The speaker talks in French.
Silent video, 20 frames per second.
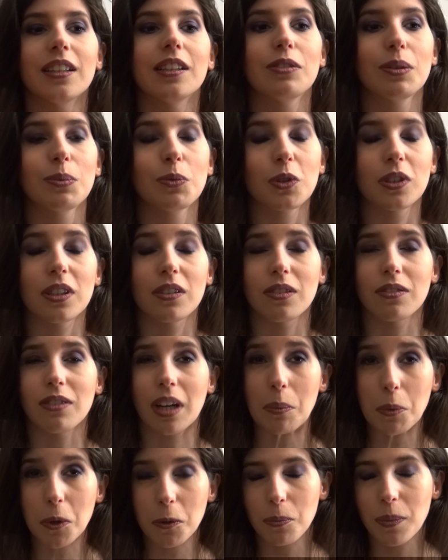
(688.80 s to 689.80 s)
Il y a des films que ça fait
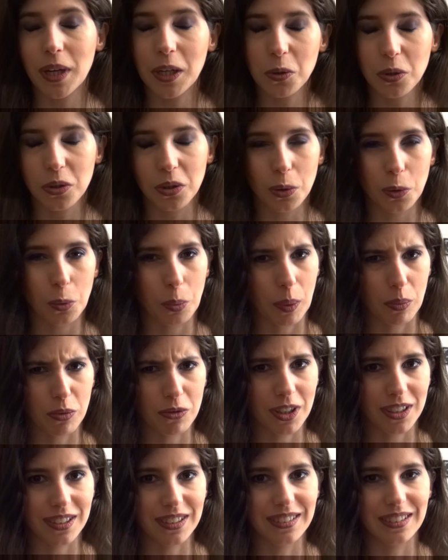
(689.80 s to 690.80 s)
vraiment mal au cœur de ne pas
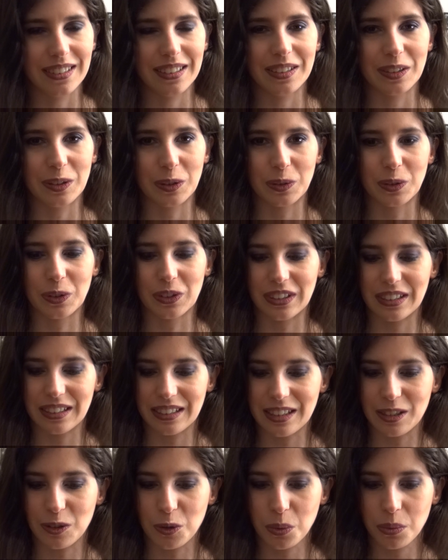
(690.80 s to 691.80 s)
pouvoir citer euh, dans cette
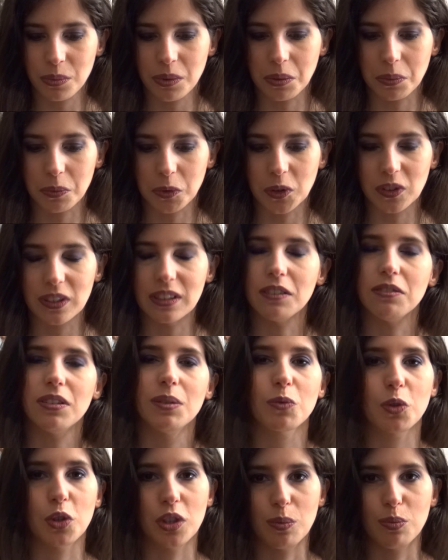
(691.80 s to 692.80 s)
question, mais en même temps c'est des
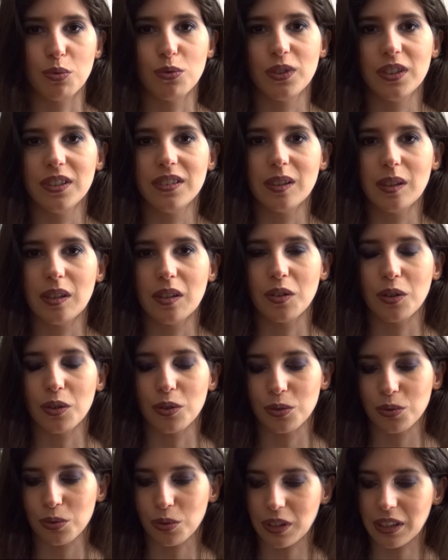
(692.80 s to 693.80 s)
films que j'ai pu citer
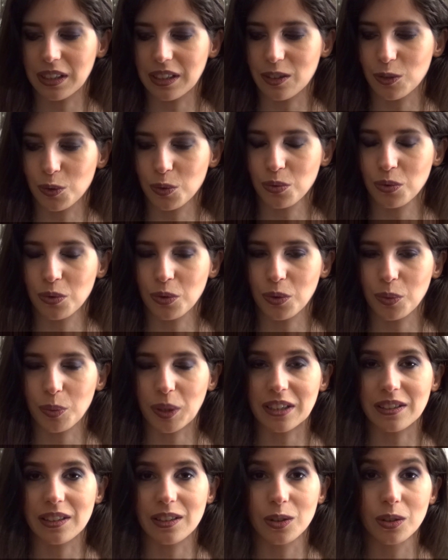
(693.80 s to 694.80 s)
euh, sur des questions
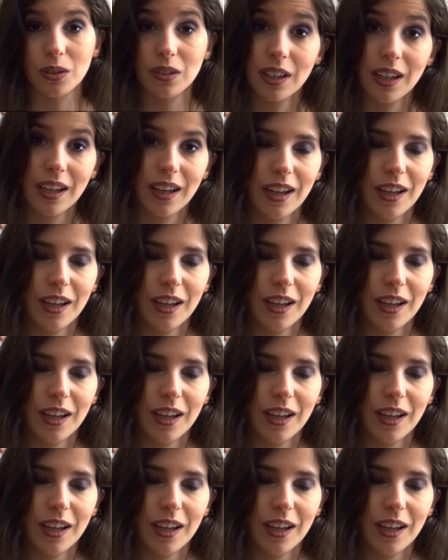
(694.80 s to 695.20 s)
précédentes.